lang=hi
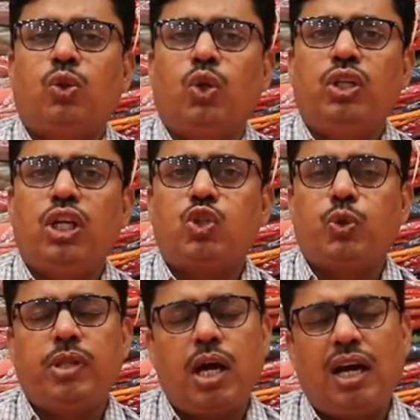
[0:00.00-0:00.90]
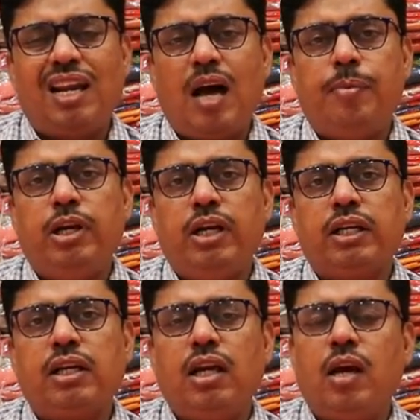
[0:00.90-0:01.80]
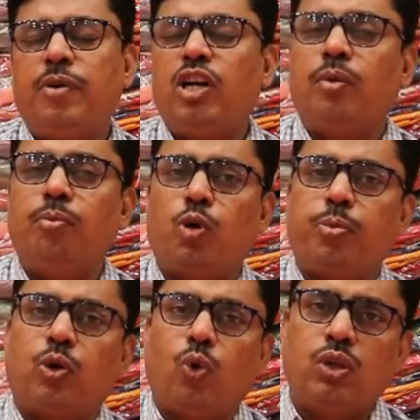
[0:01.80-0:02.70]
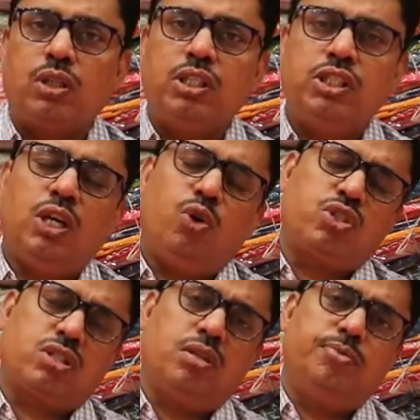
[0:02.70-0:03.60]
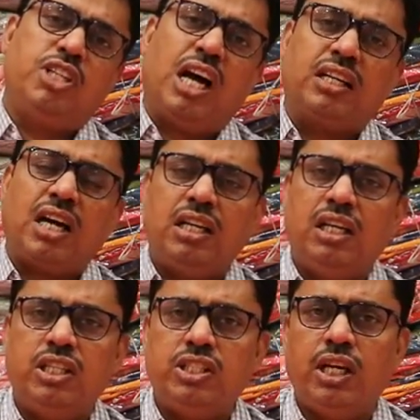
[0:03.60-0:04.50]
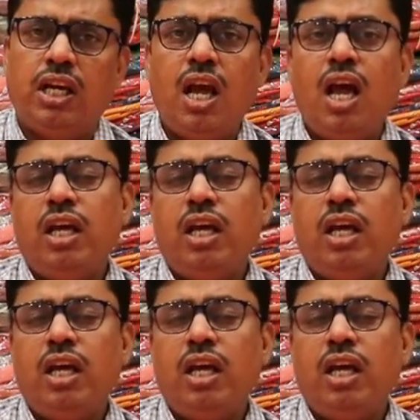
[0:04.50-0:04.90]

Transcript: तो ये सुविधा का लाभ लेने के लिए हमारे नंबरों पर कॉल कीजिए और इसकी जानकारी लीजिए